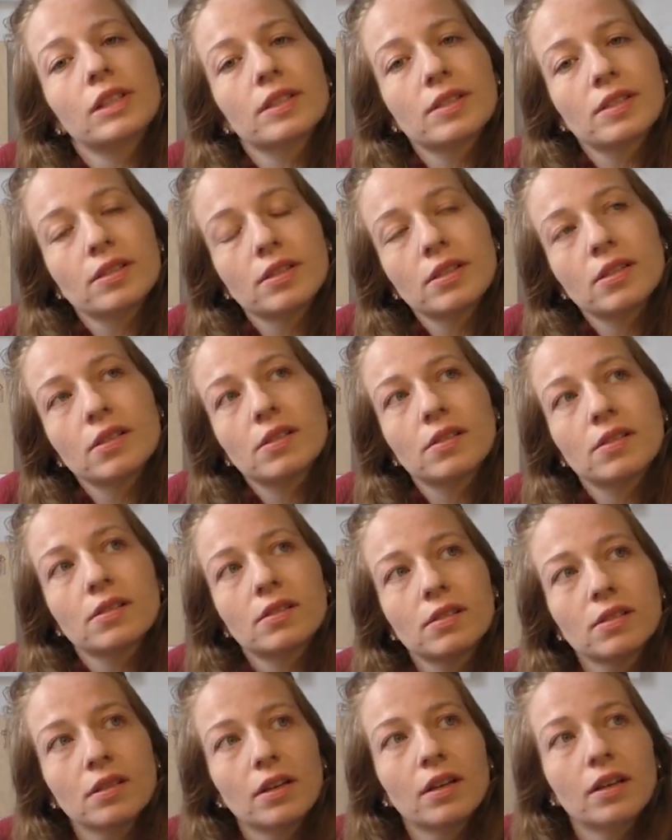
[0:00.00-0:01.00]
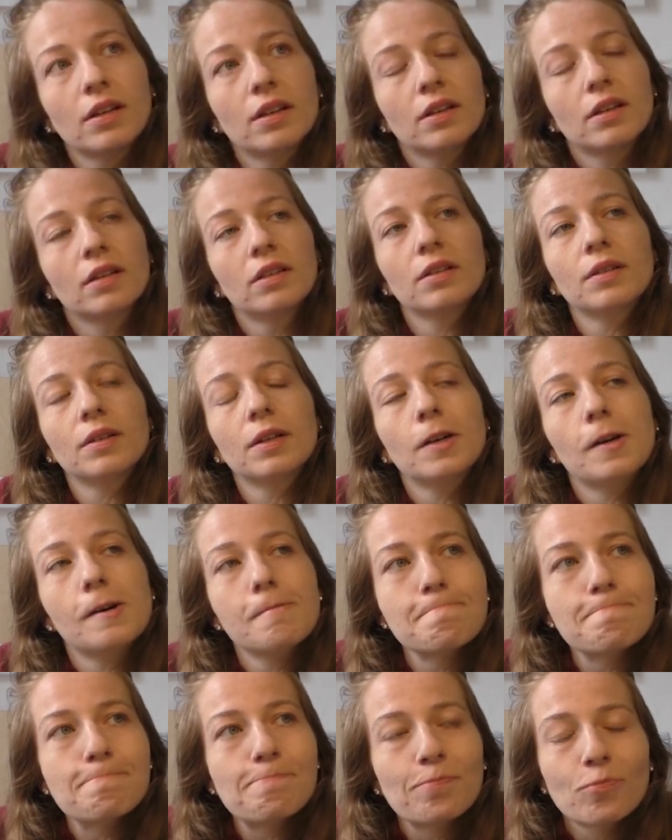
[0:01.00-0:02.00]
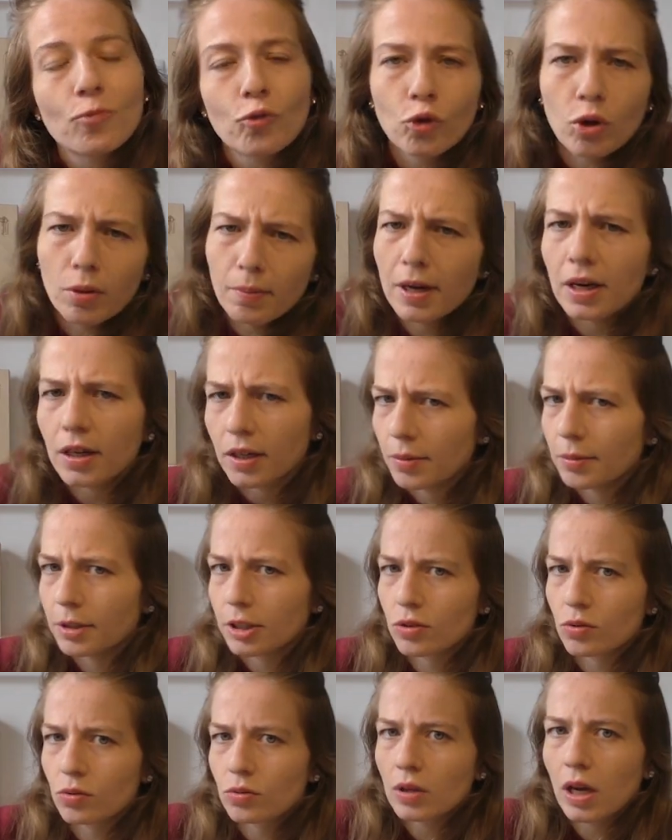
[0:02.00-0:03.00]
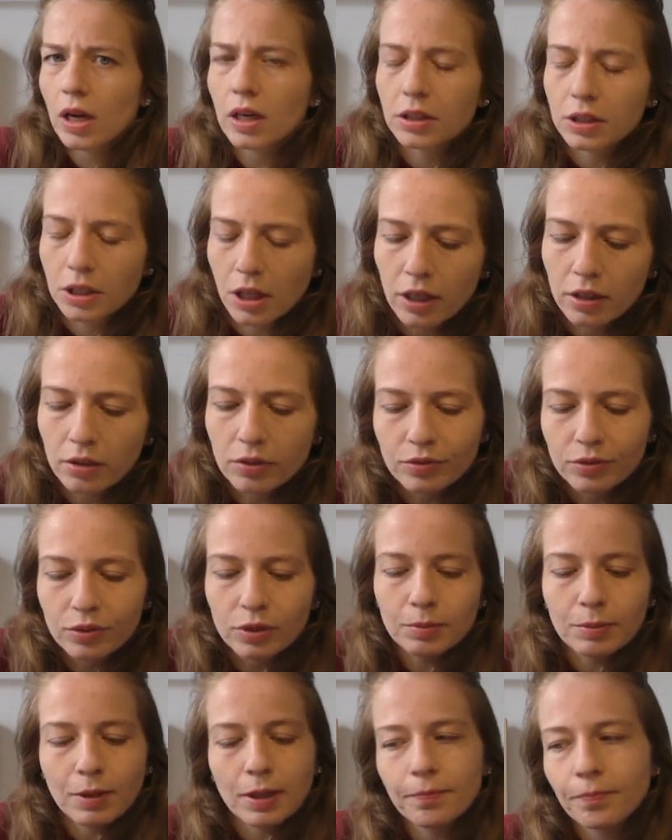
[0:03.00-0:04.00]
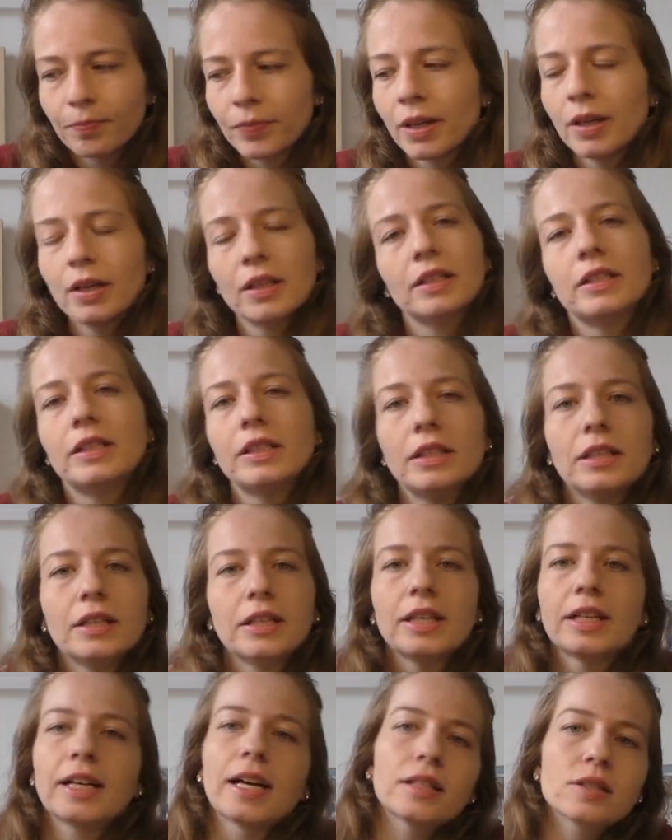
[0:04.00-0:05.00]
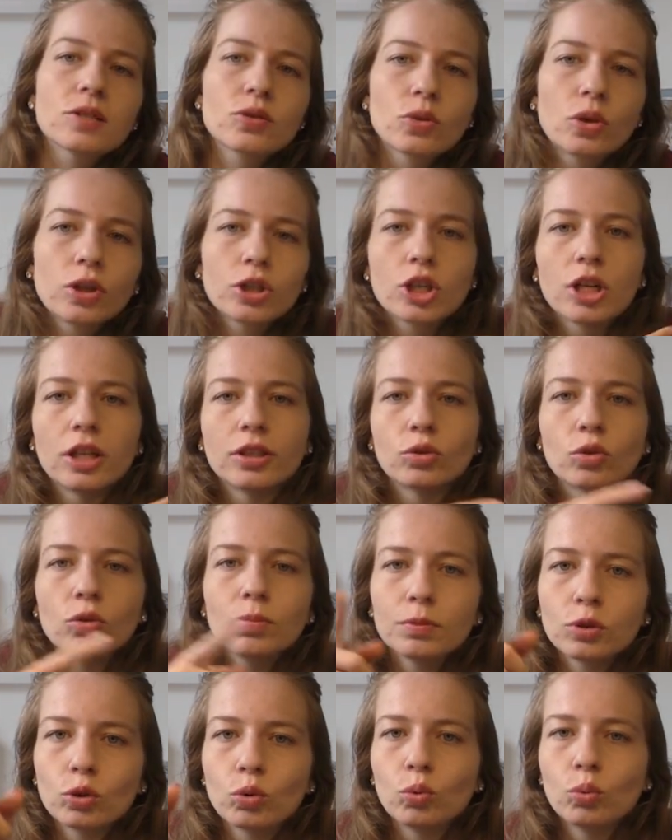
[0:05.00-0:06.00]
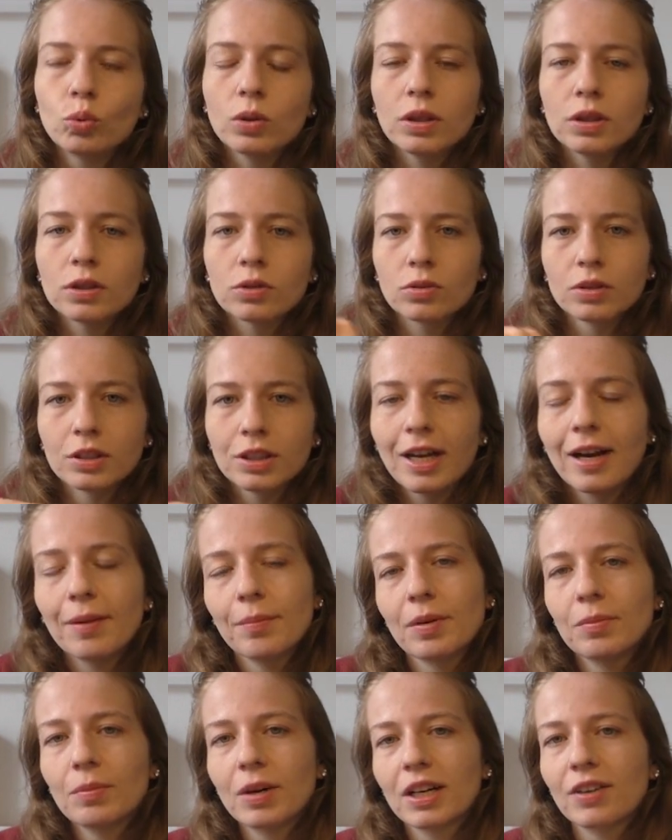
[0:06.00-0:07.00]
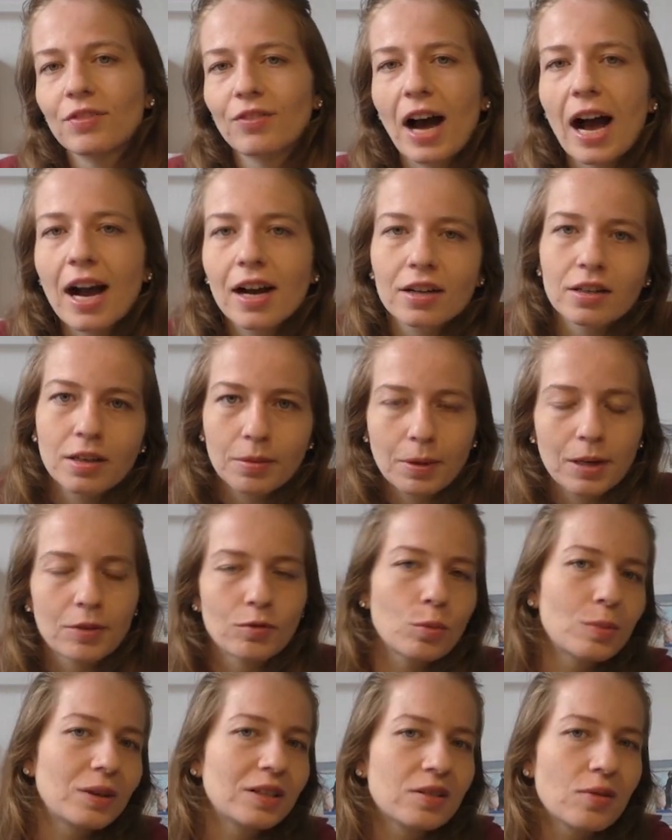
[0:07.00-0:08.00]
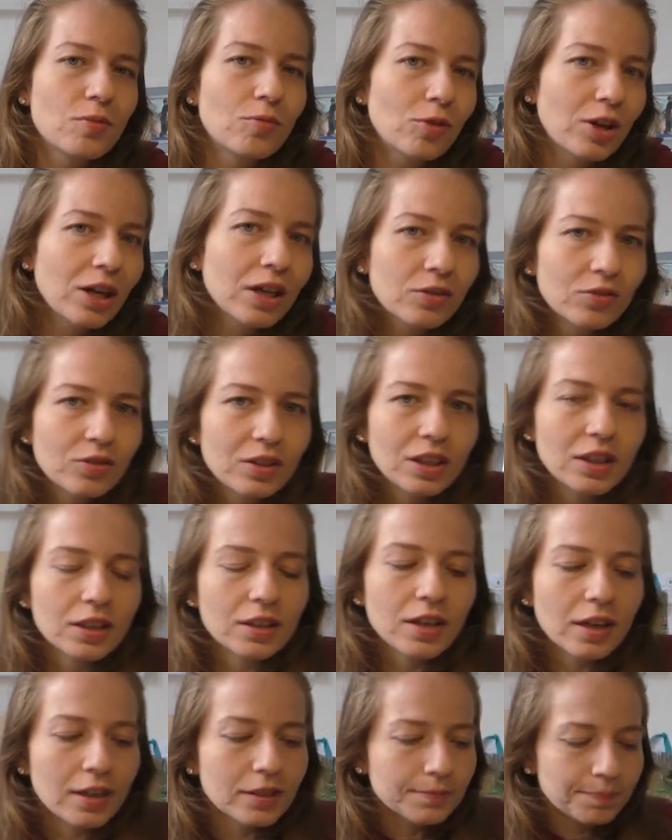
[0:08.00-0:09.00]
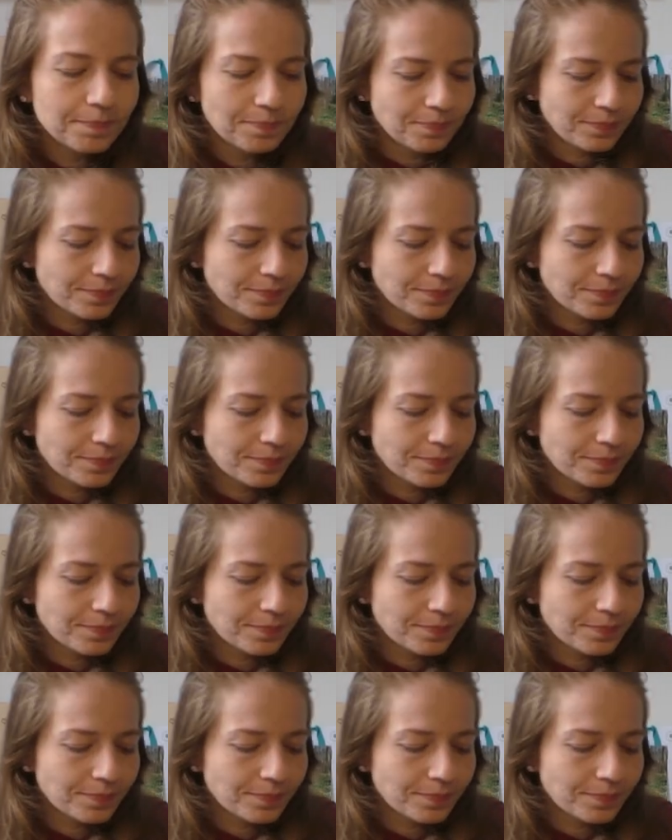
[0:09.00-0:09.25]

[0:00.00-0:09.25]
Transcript: Das ist eine ähm, Firma, kann man das so sagen? Ja, eine Firma, die in ganz Deutschland rumtourt und die haben immer eine Waage dabei, wo man sein Pferd wiegen kann.